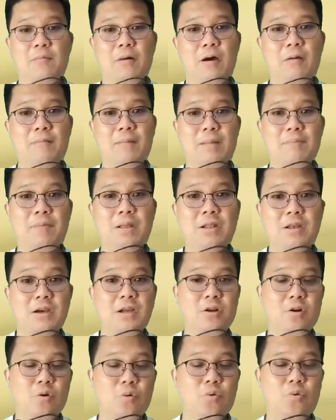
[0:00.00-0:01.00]
เพราะมันเป็นเงิ
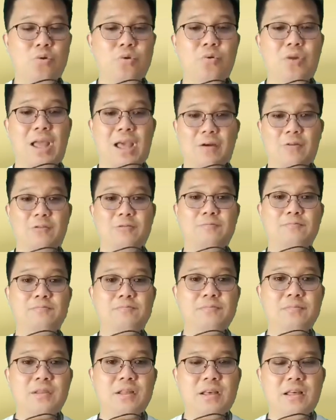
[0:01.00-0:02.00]
นของคุณอยู่แล้ว
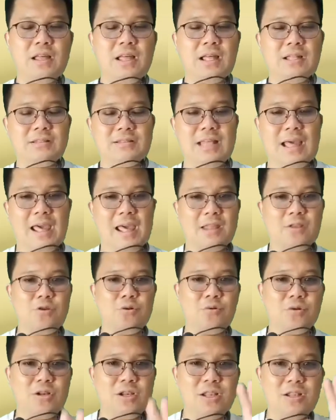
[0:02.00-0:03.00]
แต่
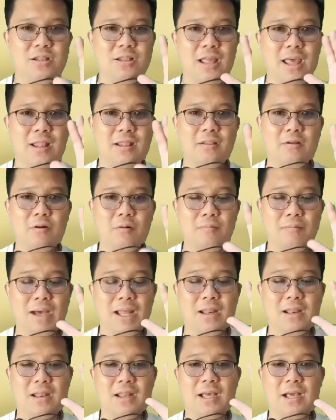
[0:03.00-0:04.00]
จุดเด่นของมั
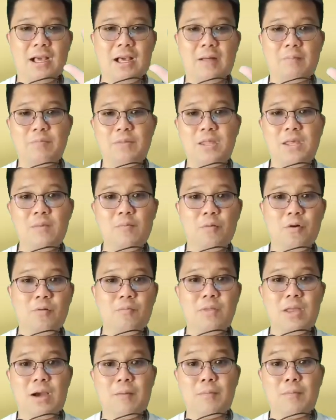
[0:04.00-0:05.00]
นนะครับ ที่ผม
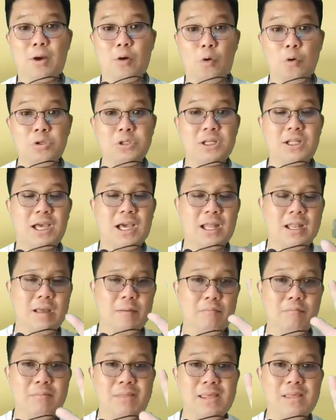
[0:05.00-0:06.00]
จะมาโฆษณาเนี่
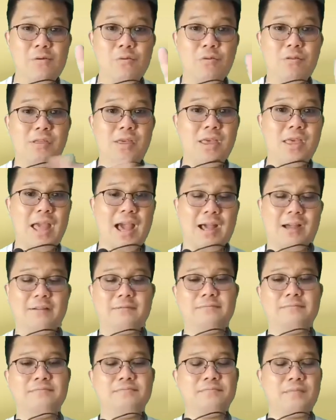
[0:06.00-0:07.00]
ยมีอยู่สี่อย่าง
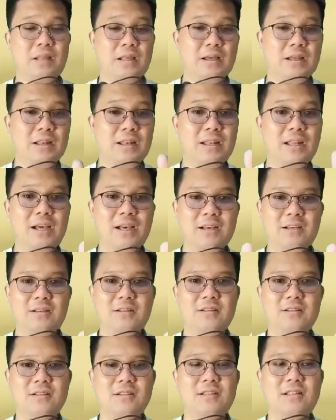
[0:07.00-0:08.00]
หนึ่ง
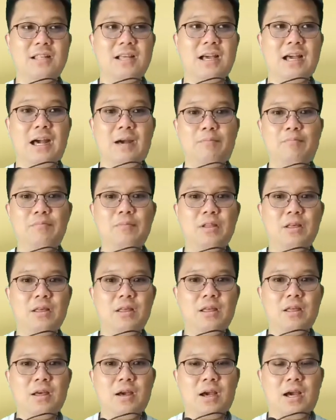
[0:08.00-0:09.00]
นะครับ
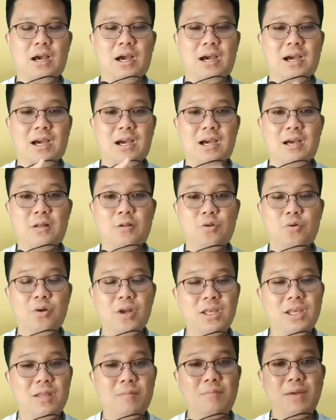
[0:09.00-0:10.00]
อ่าธุร
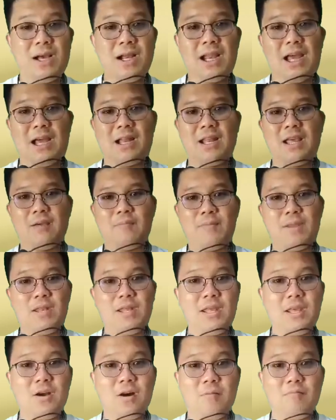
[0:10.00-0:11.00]
กิจเบื้องหลังเนี่ย เป็น
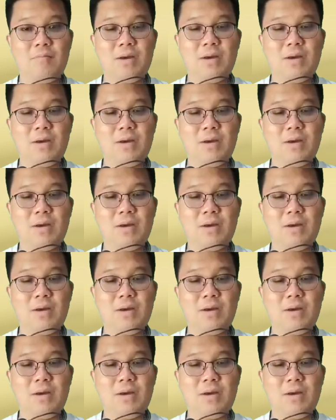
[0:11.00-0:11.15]
อีคอม